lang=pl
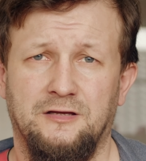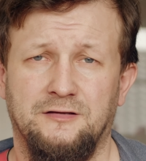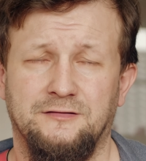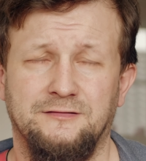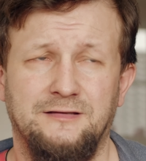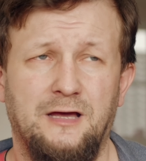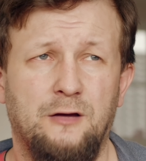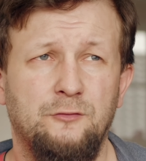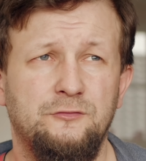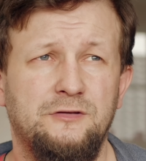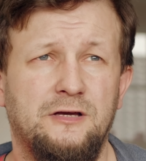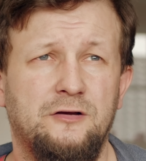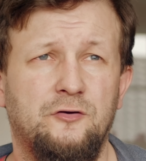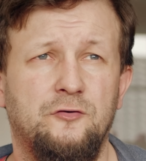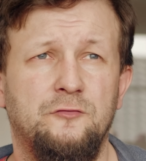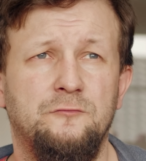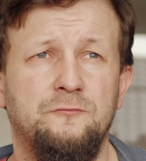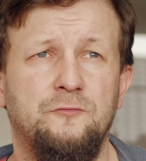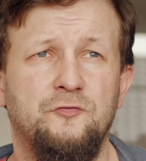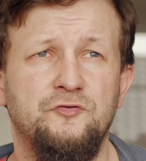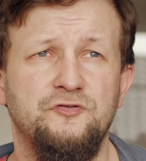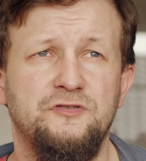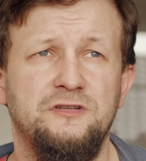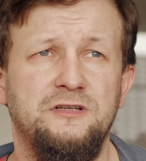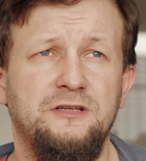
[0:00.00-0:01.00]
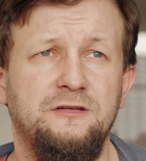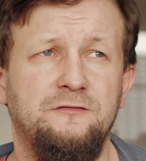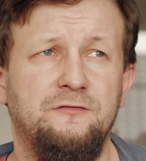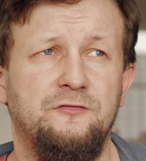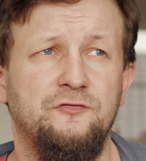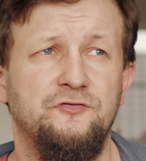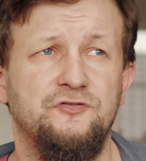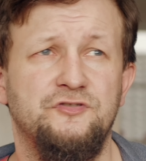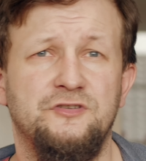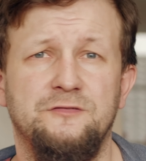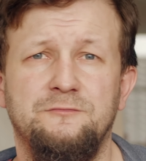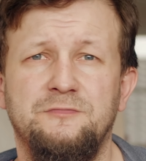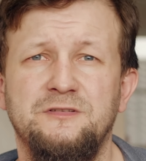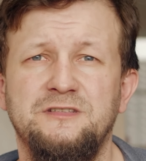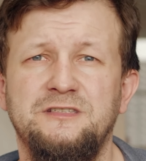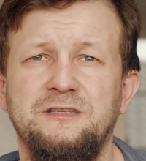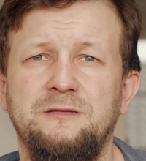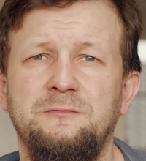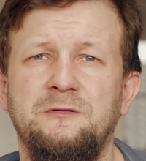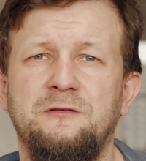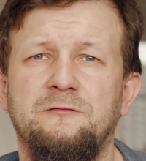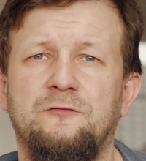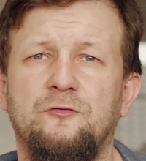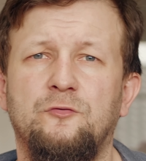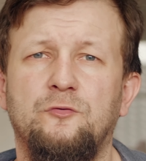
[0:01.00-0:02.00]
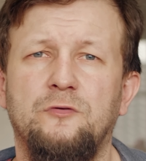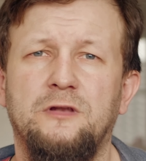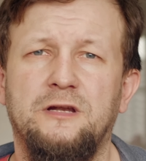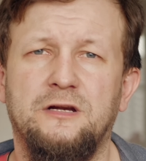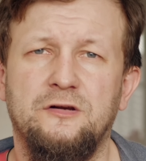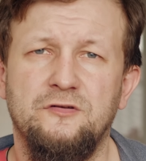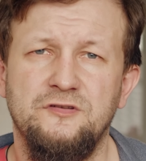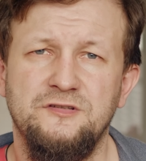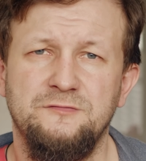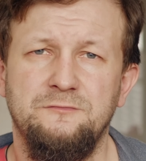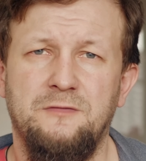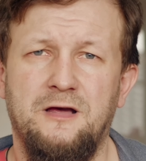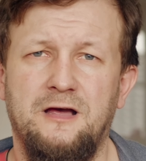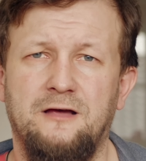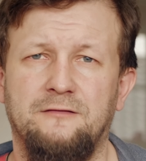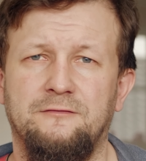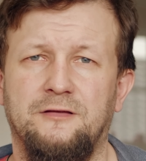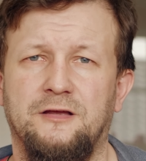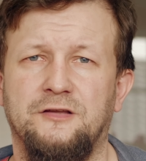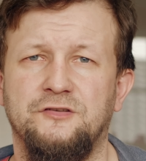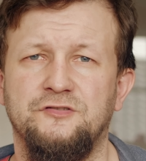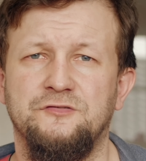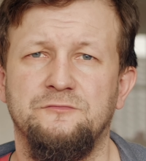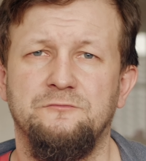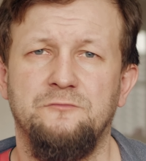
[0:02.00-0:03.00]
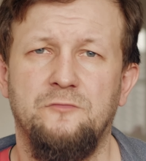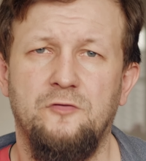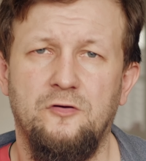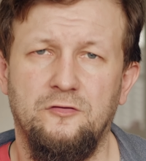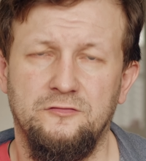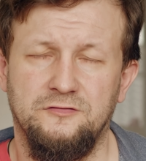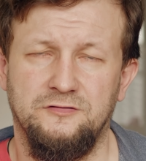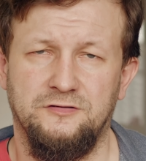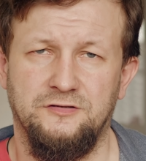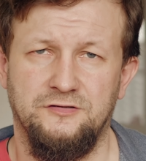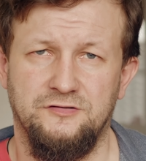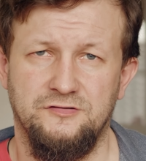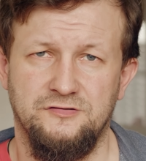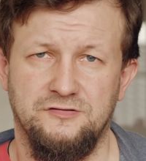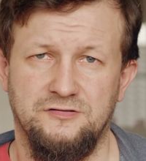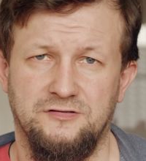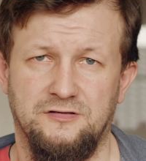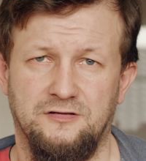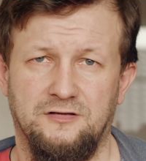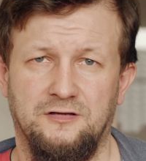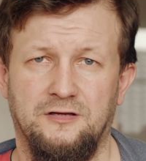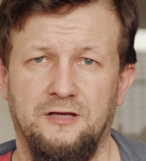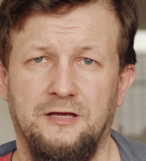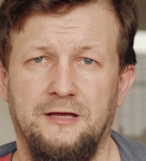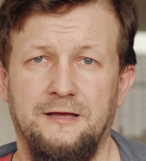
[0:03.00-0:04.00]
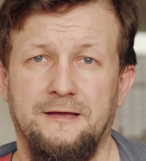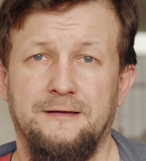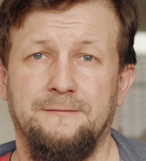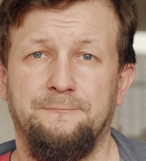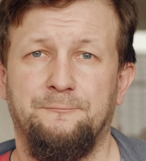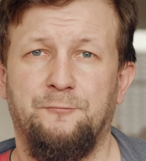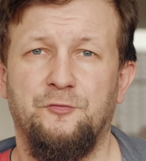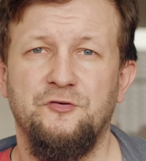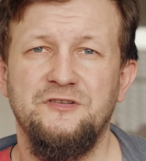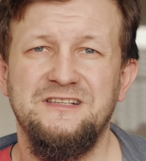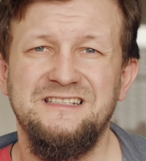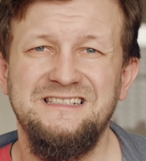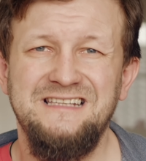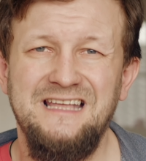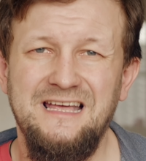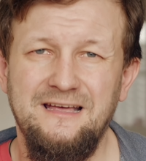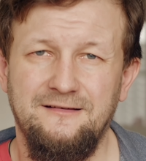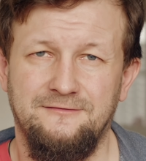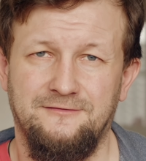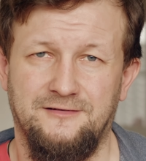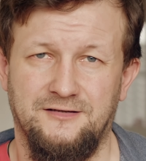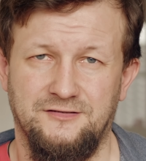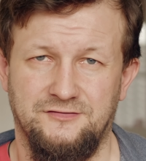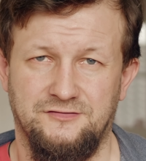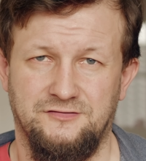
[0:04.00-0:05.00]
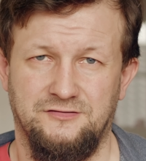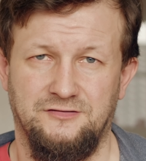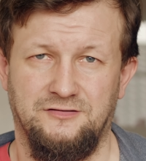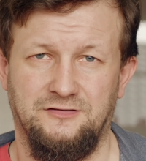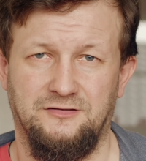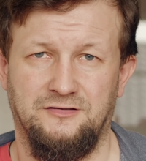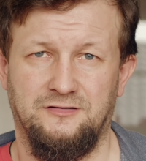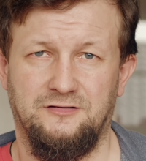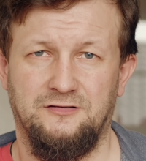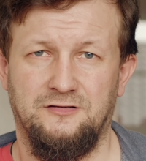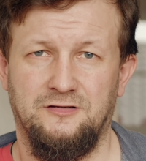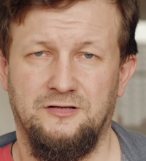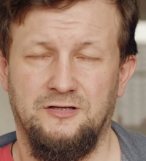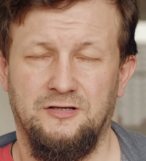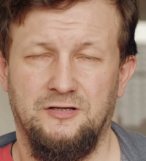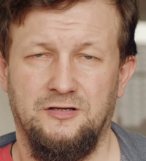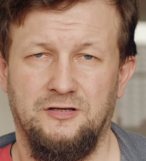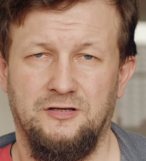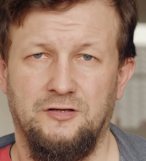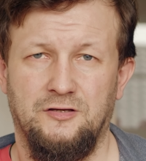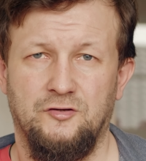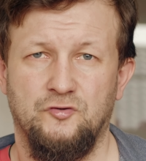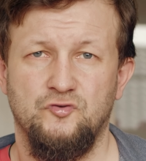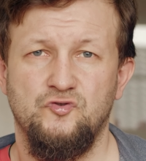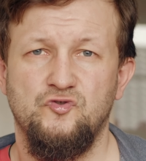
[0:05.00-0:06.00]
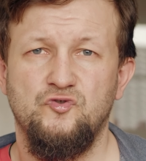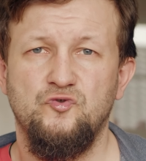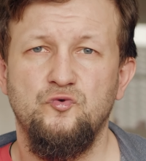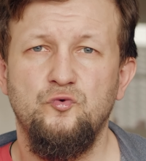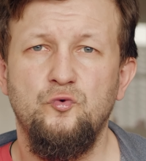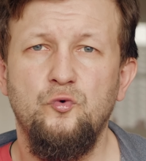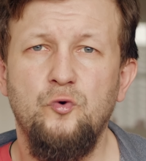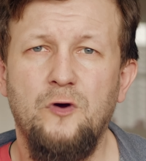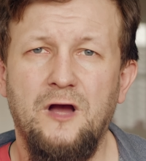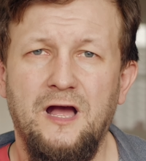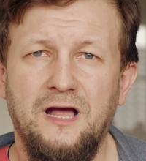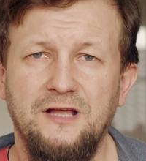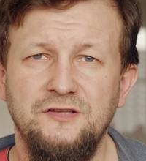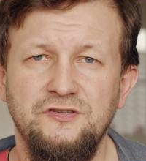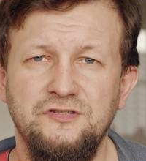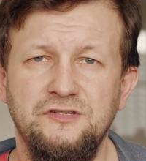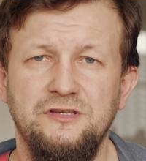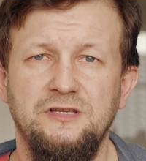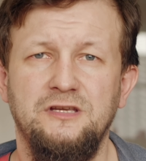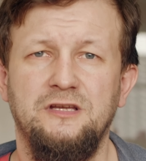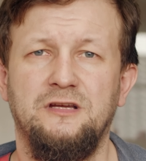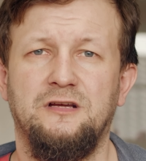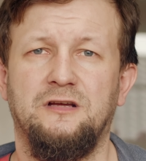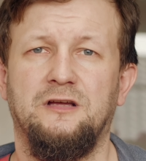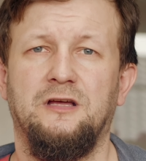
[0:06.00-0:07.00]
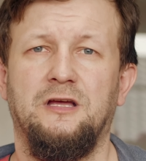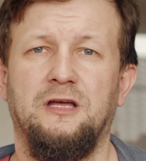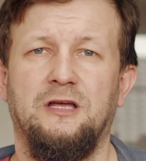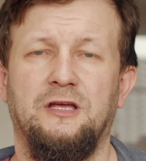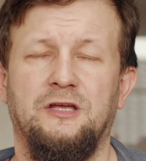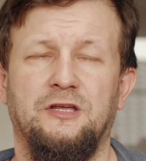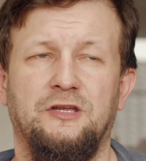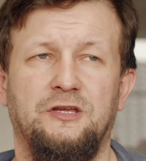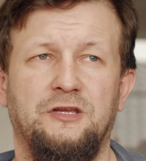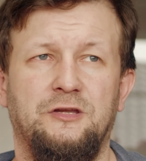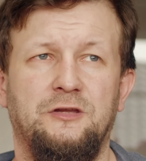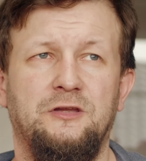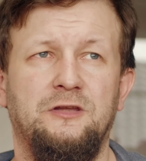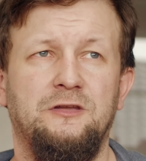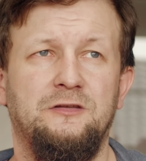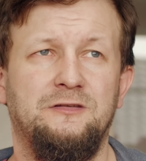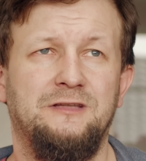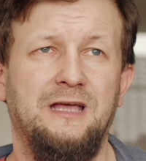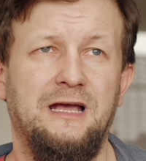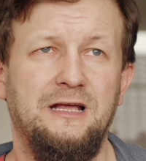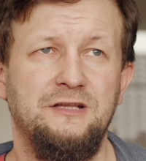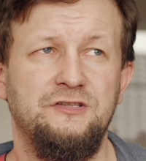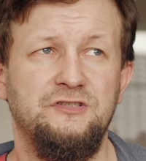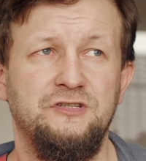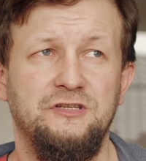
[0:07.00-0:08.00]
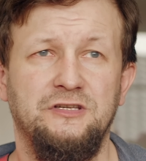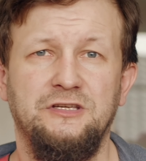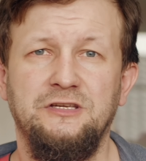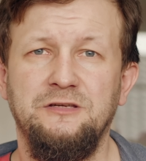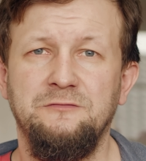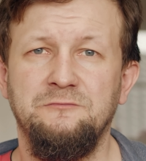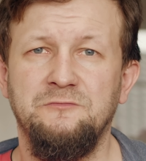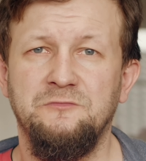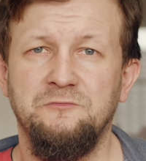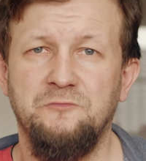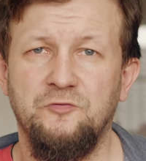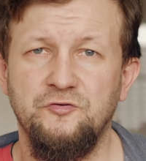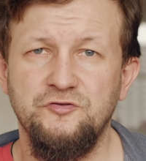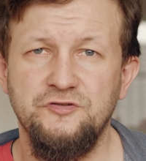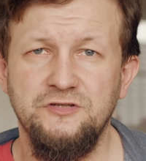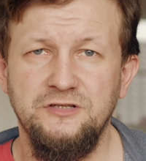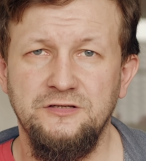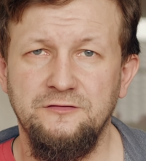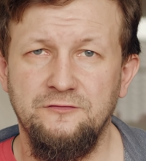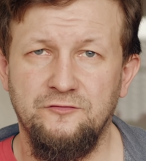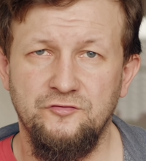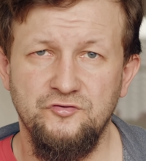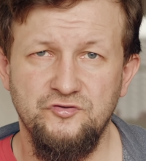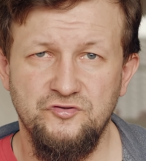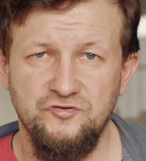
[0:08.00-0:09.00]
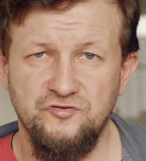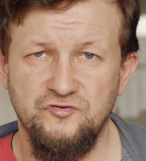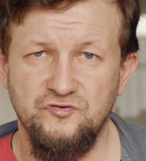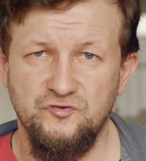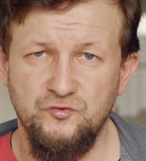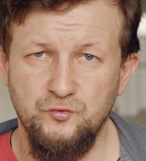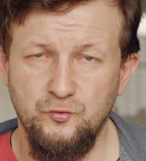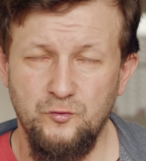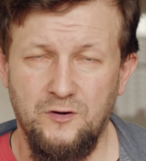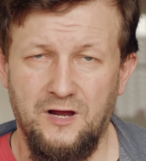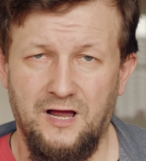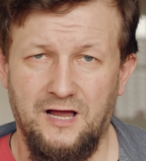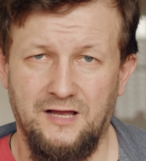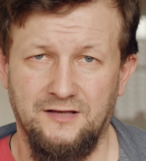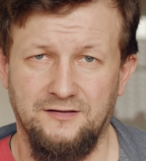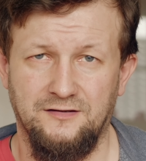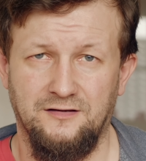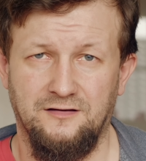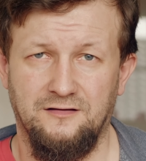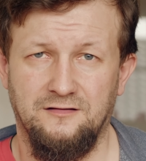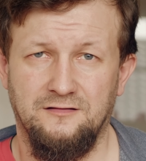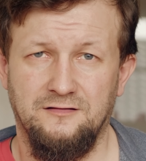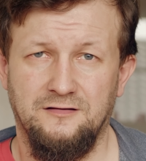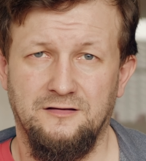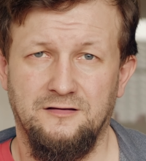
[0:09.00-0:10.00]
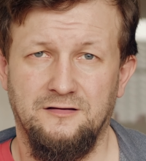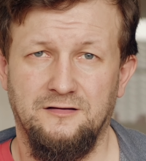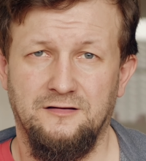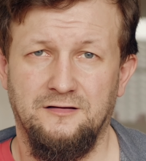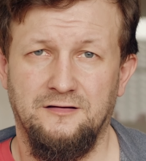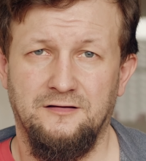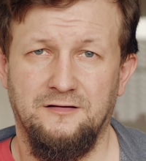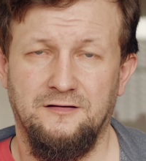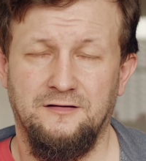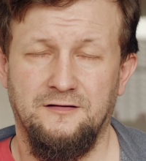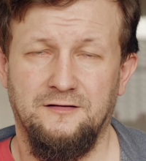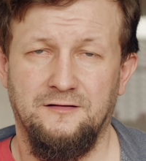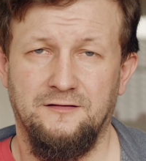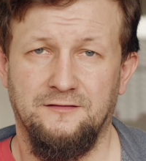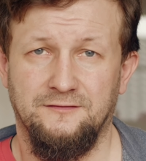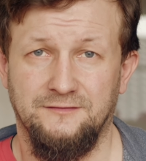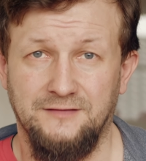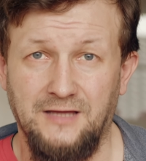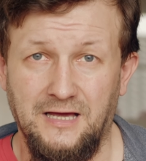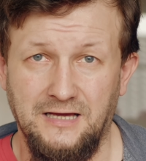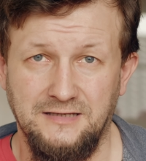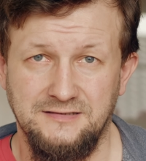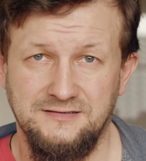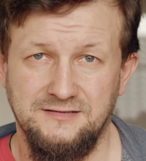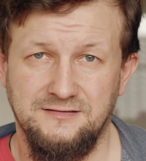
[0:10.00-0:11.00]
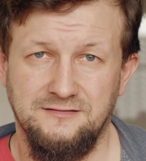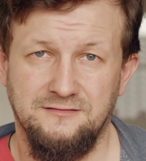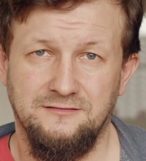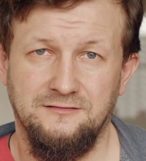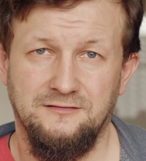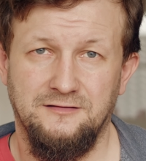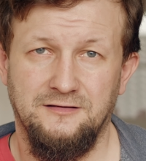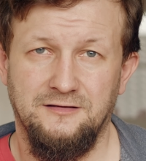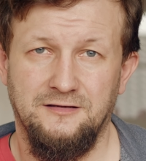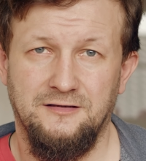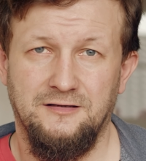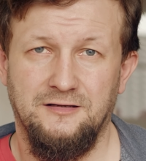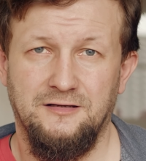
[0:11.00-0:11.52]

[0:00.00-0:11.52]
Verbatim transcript: Dał taką możliwość, żeby z nimi w ogóle rozmawiać, modlić się, poznawać ich, słuchać ich i dać im możliwość słuchania nas.